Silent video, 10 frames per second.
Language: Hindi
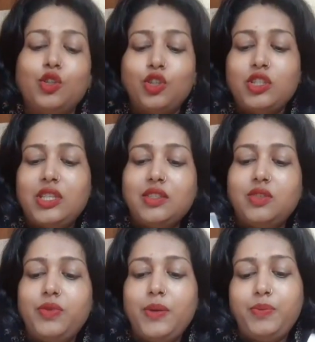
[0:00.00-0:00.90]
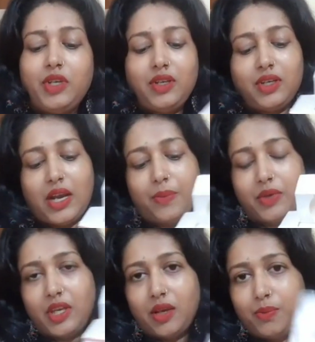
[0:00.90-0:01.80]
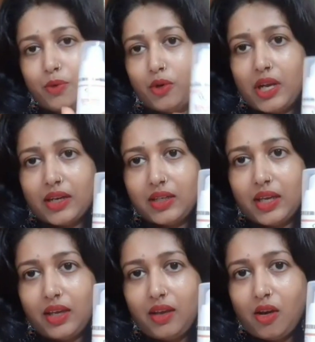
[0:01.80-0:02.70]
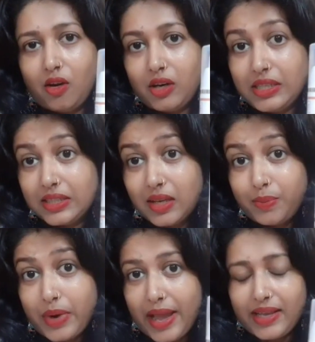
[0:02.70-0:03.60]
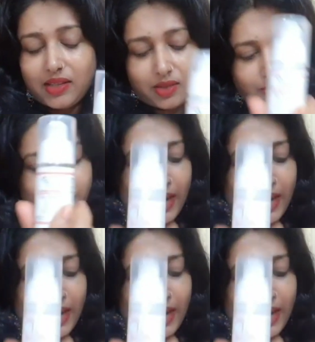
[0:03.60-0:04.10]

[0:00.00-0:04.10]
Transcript: तो जस्ट 15 ग्राम की ये प्रोडक्ट है और इसका प्राइस